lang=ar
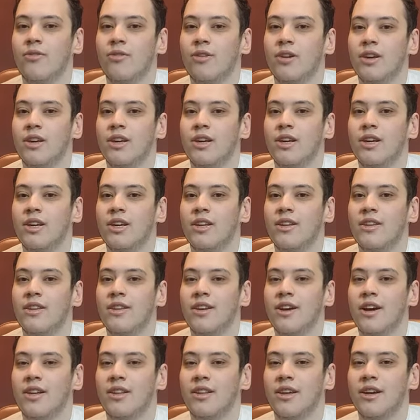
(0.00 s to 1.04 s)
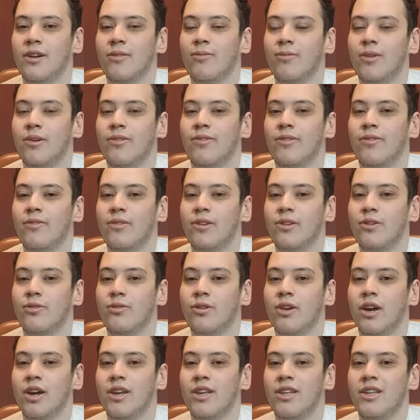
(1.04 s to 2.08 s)
وهنعرف بقى في الفيديو
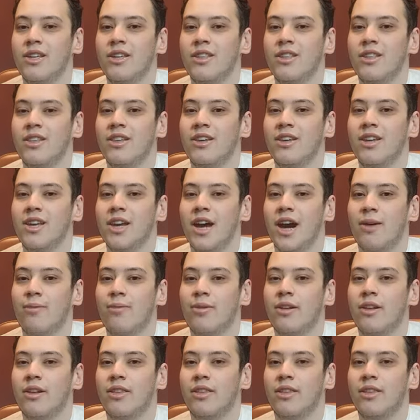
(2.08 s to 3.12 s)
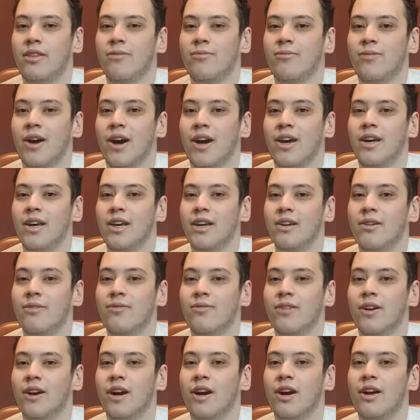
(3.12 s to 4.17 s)
الجاي هي عملت معايا ايه
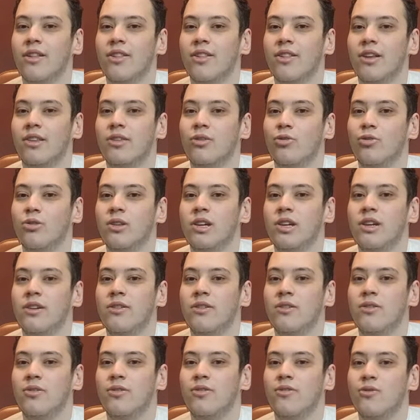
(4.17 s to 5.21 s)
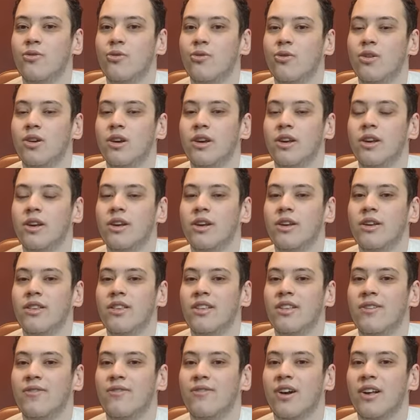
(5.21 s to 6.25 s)
فاستنوني
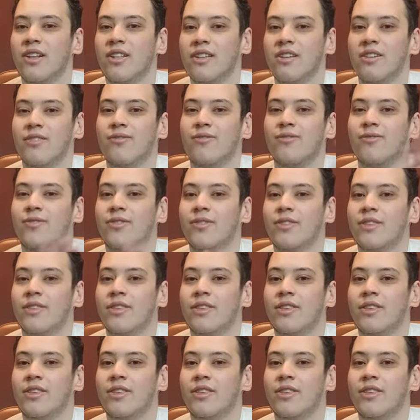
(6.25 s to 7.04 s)
ومع السلامه